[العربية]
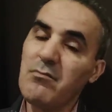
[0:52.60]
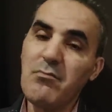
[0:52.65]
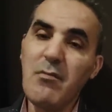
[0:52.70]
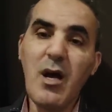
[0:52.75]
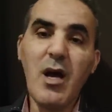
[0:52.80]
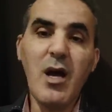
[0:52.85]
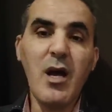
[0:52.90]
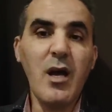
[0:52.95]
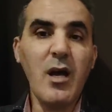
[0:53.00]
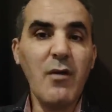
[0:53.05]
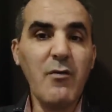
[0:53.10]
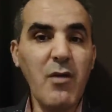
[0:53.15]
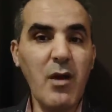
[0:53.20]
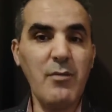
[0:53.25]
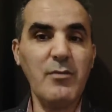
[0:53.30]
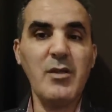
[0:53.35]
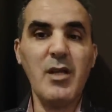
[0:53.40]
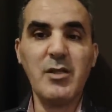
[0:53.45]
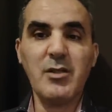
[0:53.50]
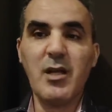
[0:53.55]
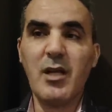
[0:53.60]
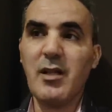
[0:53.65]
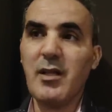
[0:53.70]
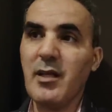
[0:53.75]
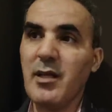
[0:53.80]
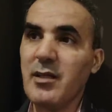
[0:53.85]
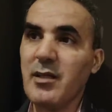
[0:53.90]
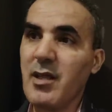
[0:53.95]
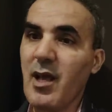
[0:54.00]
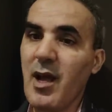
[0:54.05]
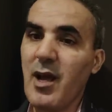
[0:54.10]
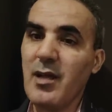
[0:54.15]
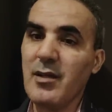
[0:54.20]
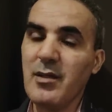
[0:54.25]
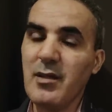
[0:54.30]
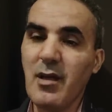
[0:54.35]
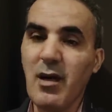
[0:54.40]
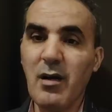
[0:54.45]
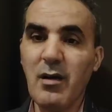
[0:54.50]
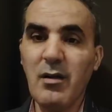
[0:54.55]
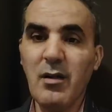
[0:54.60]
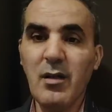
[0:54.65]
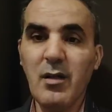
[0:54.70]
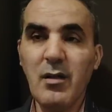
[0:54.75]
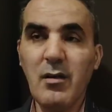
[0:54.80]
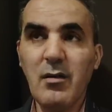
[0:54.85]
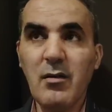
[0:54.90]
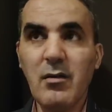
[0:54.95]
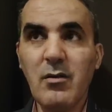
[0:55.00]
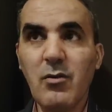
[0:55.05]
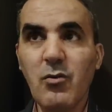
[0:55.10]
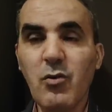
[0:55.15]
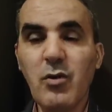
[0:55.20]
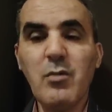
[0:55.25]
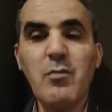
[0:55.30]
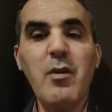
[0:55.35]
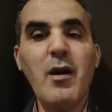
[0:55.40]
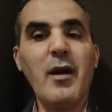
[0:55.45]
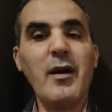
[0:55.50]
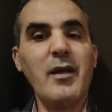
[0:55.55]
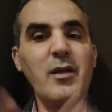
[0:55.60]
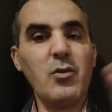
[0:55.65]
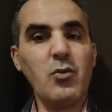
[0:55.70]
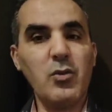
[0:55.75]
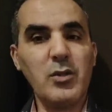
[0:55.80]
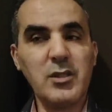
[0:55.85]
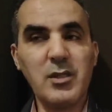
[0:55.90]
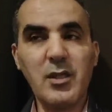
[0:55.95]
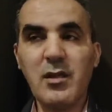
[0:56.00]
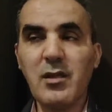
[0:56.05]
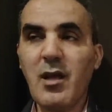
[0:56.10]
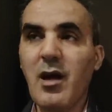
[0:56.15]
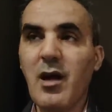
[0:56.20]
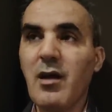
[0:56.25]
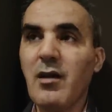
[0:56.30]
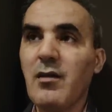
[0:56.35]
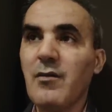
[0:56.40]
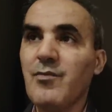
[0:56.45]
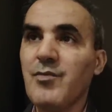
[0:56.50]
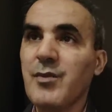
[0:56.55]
ما فهمناش هذه الاتحادية ونبغي توصلنا